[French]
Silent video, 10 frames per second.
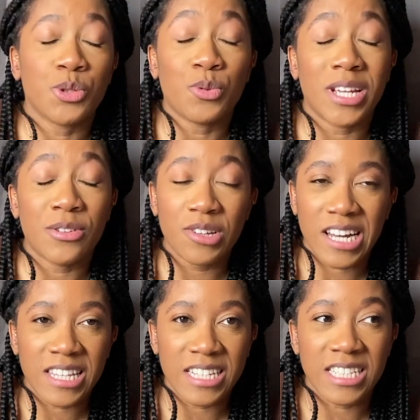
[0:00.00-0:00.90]
coup, les deux
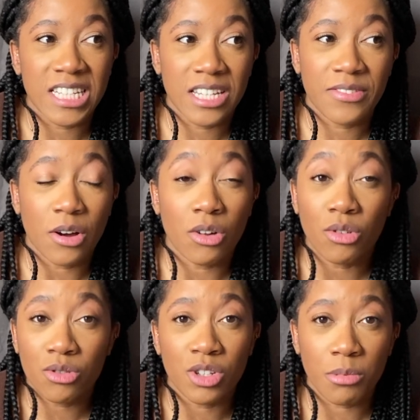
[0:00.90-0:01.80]
derniers, je les ai fait en
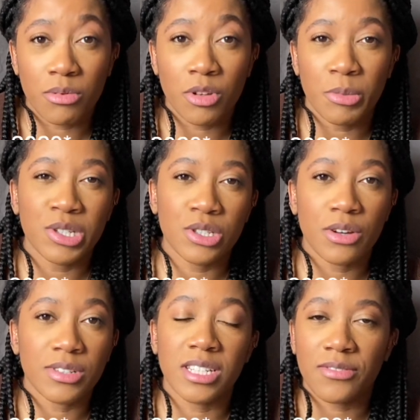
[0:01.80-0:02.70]
octobre
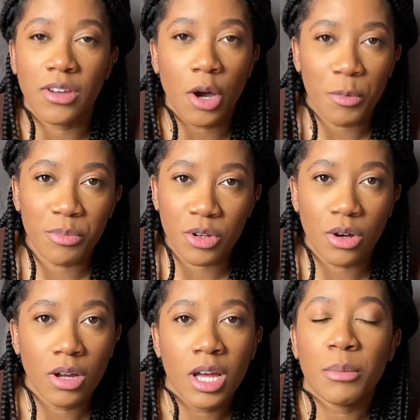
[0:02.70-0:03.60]
2019. Je les ai fait en même
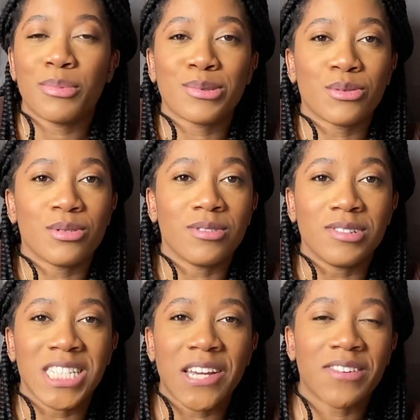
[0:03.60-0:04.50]
temps parce que
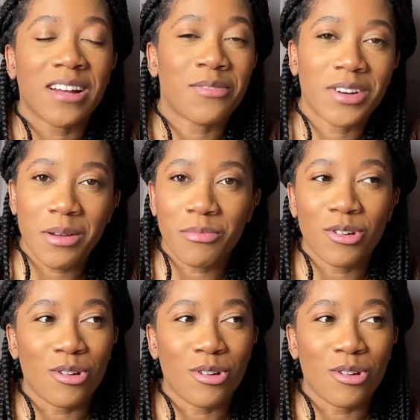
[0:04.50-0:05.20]
euh, j'avais la flemme.